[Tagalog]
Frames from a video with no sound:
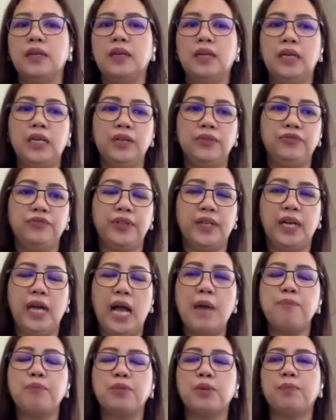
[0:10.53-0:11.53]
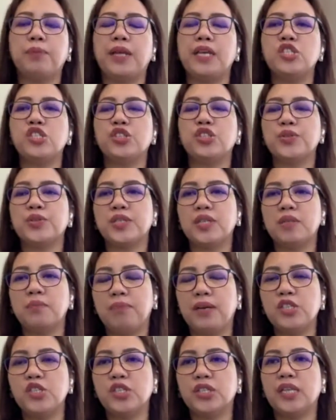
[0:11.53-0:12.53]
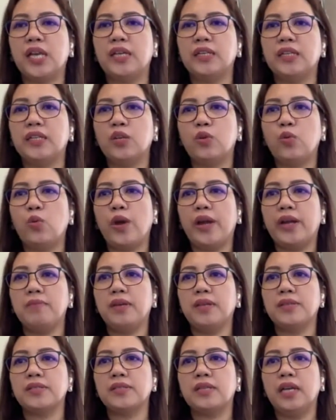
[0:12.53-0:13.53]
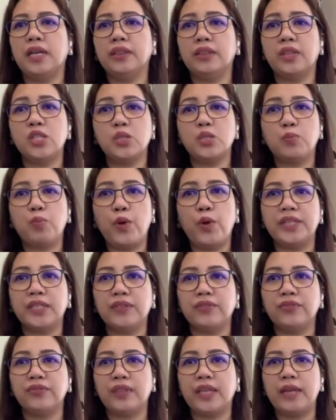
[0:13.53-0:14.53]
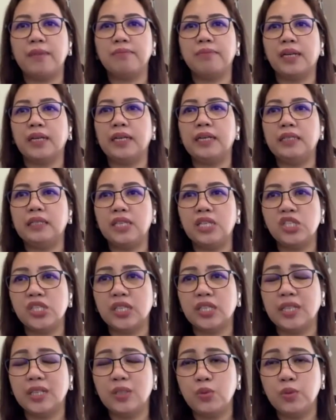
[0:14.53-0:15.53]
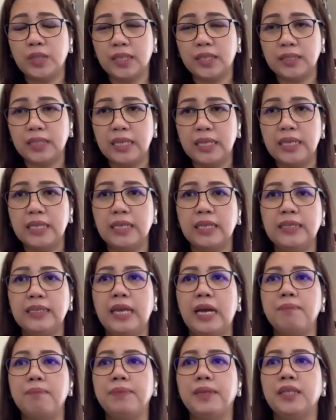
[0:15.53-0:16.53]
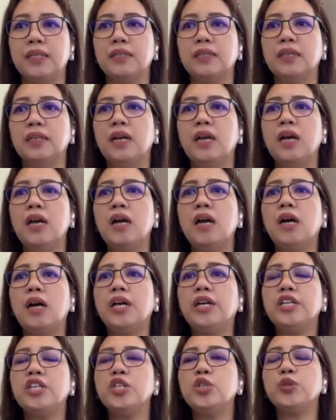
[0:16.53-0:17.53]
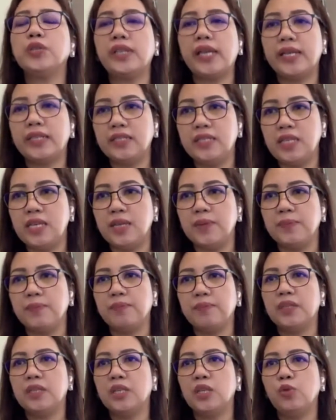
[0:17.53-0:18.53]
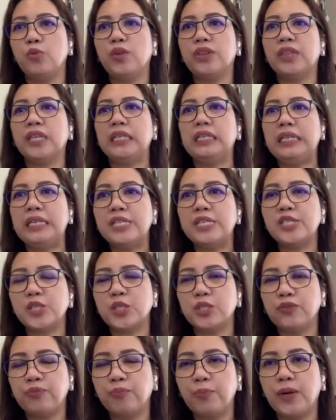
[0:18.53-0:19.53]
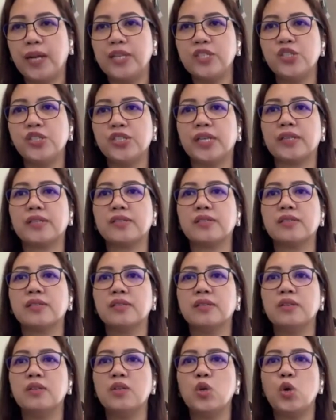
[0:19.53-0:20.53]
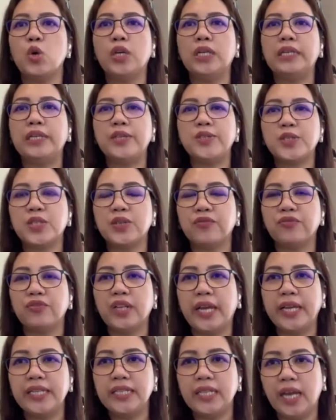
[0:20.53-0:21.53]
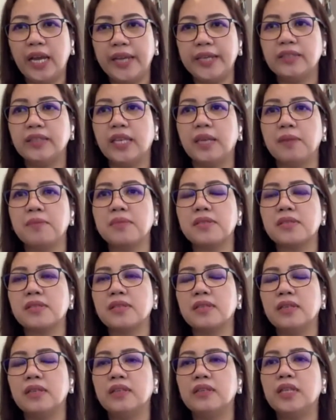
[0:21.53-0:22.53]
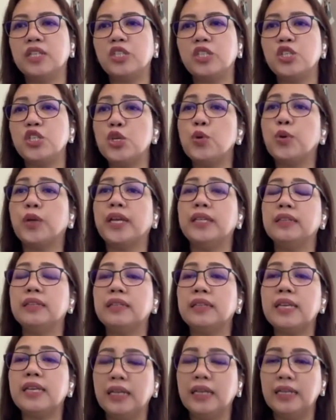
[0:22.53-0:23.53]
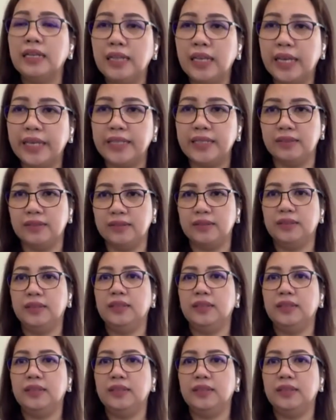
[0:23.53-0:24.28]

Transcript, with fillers: of uh, appropriations and budgetary requirements, at this point of time, baka hindi siya ganun kadaling hanapin. Are you ready with a list of projects or list of line items that you can realign